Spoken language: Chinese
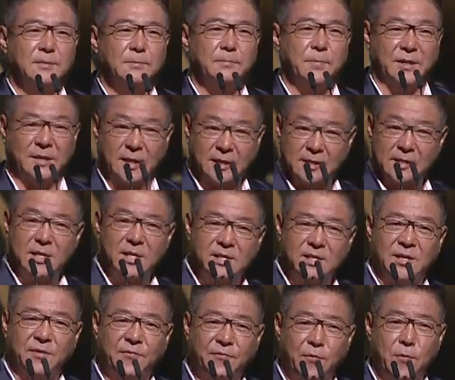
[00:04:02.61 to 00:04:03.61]
把他的那
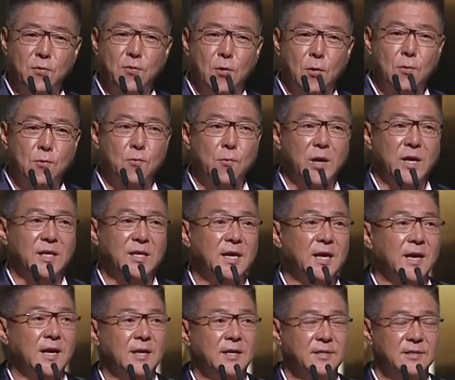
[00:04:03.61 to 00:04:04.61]
些丰功伟
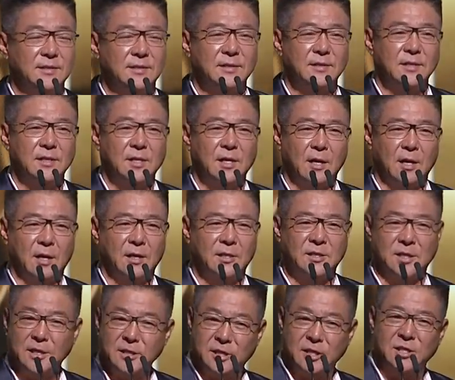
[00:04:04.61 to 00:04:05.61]
业啊，
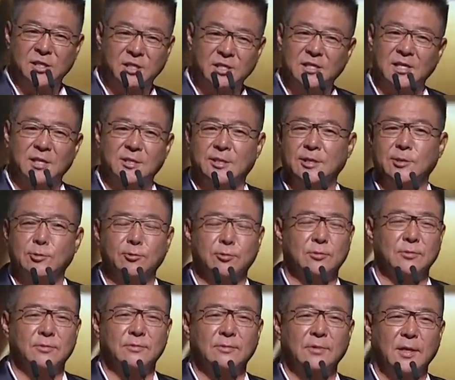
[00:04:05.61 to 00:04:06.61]
申请世界纪录。
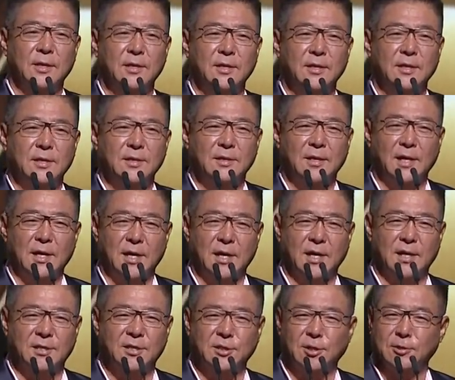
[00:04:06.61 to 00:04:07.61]
他
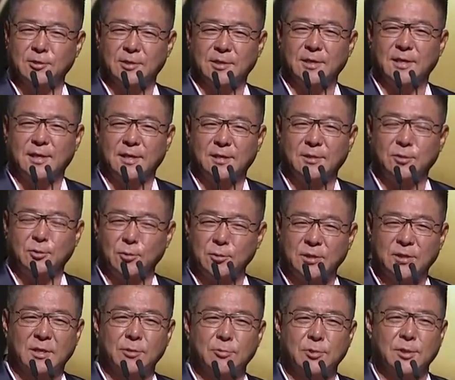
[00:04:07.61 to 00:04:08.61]
笑着总
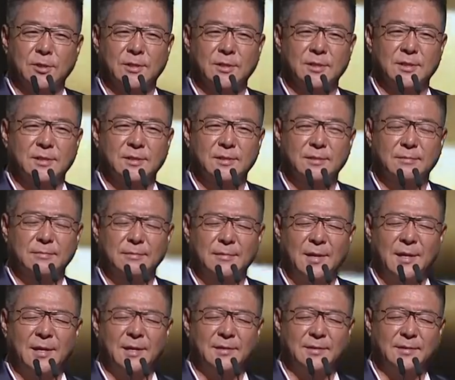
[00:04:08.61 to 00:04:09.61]
是跟我
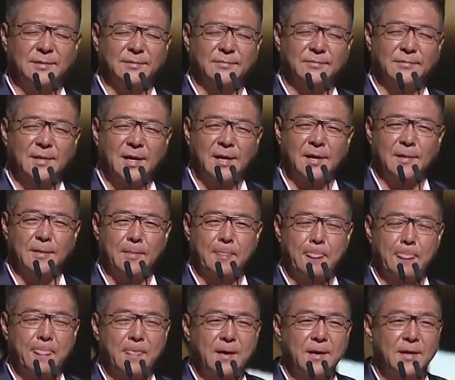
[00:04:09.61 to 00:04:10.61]
很
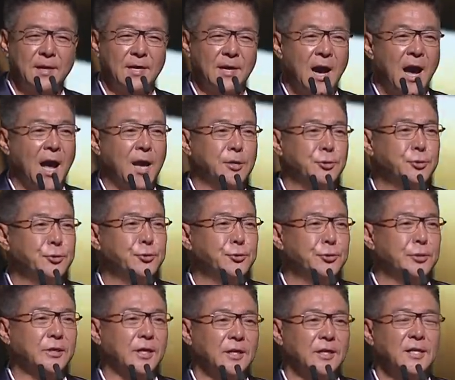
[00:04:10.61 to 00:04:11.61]
含蓄
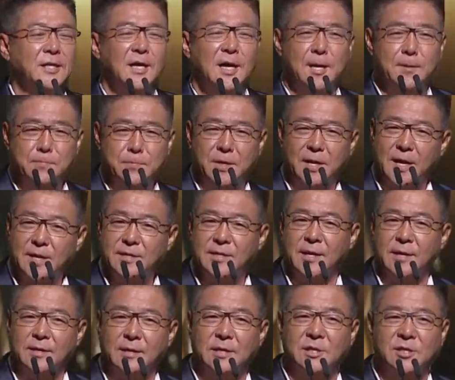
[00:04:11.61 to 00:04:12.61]
的、很腼
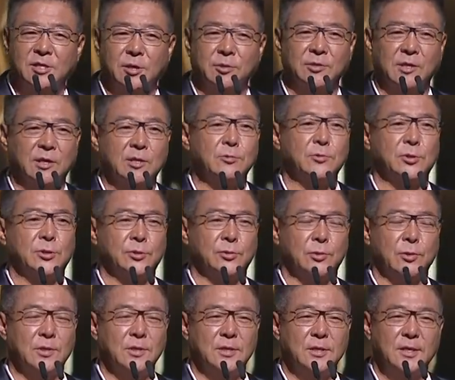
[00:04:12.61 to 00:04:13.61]
腆的笑着跟我
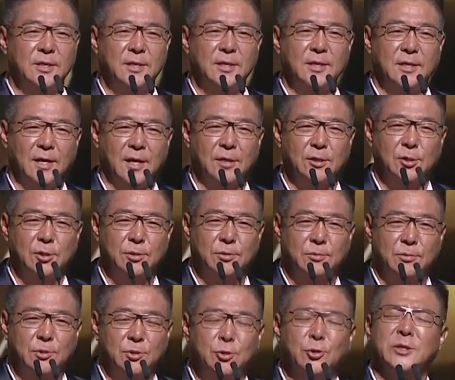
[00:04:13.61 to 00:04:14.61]
说：“啊，
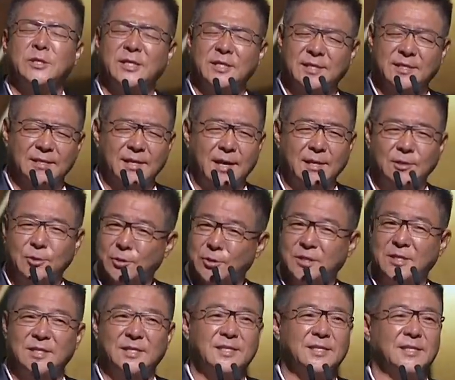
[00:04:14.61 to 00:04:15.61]
顺其自然，顺
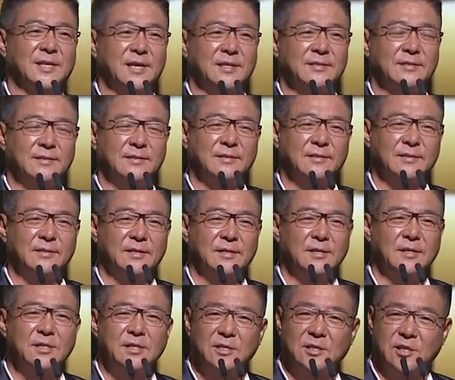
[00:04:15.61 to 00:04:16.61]
其自
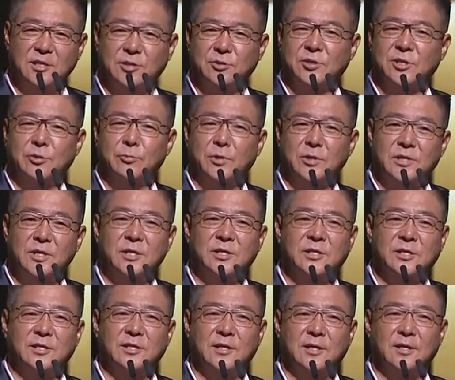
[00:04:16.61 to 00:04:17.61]
然。”这就是我认
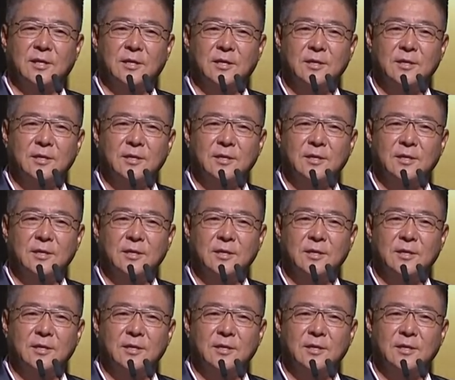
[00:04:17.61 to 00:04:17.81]
识的